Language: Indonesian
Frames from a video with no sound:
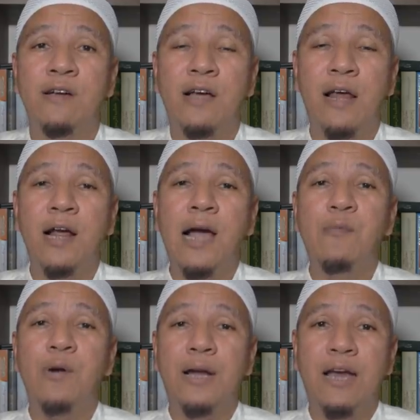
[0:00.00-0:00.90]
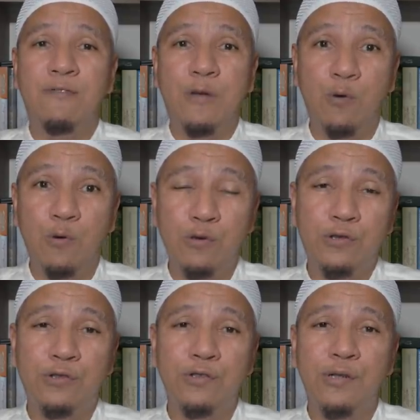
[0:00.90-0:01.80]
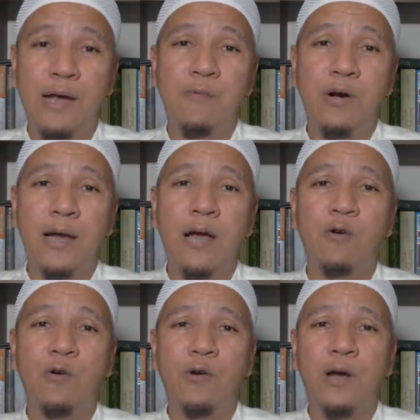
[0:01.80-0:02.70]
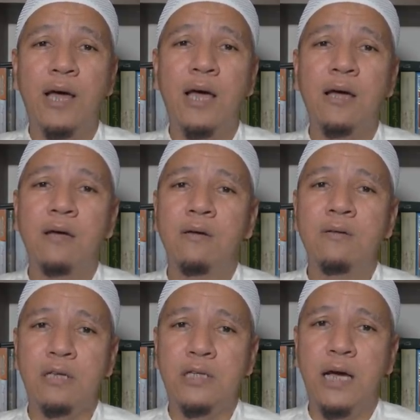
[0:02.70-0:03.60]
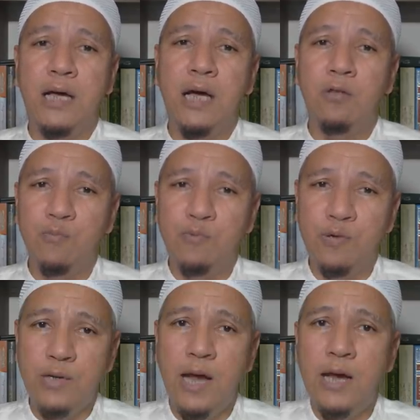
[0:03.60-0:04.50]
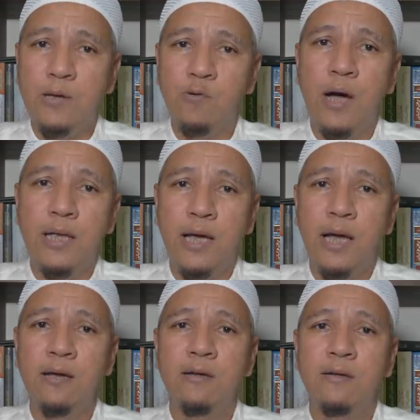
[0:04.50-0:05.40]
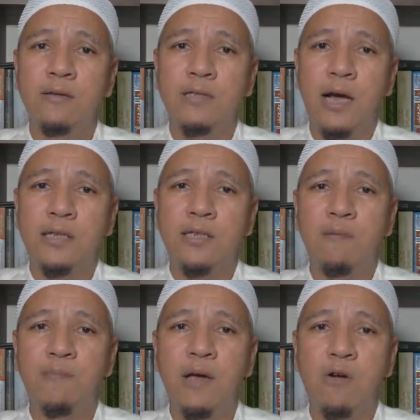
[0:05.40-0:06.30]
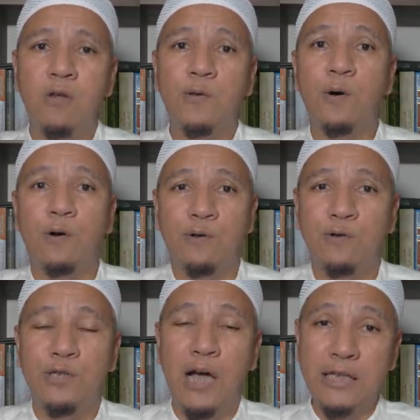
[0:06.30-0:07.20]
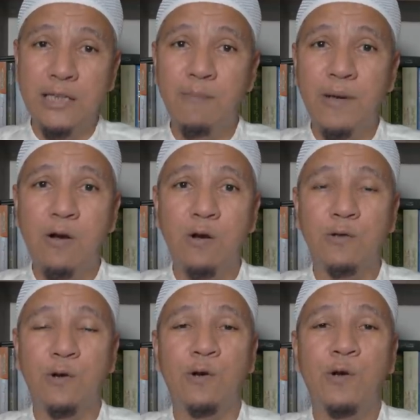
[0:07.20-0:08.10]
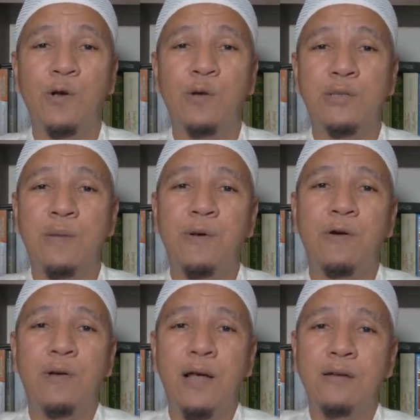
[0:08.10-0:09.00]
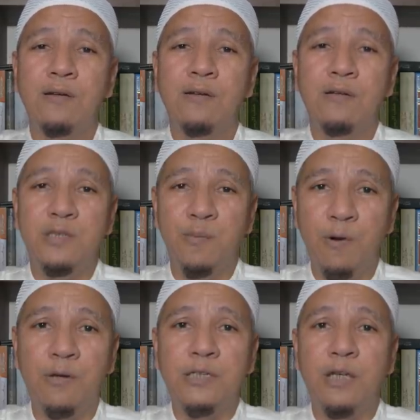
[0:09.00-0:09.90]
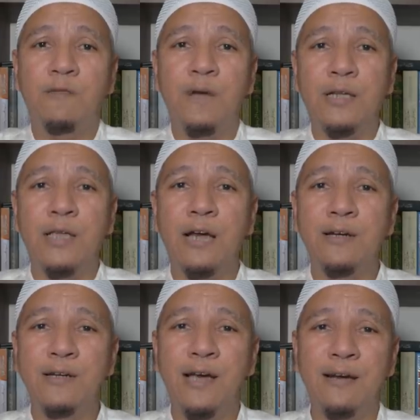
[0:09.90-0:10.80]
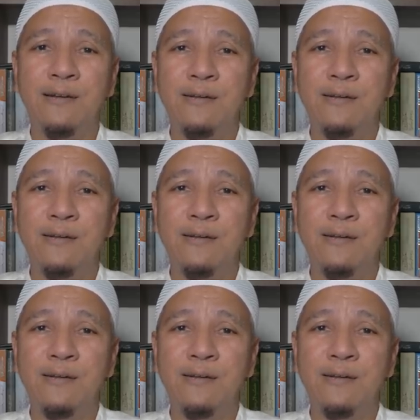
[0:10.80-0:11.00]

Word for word: Karena nggak mau kena virus, nggak mau kena corona, dijaga tubuhnya, lingkungannya, jangan sampai kotor, jangan sampai kotor, sampai orang disemprot disinfektan, ya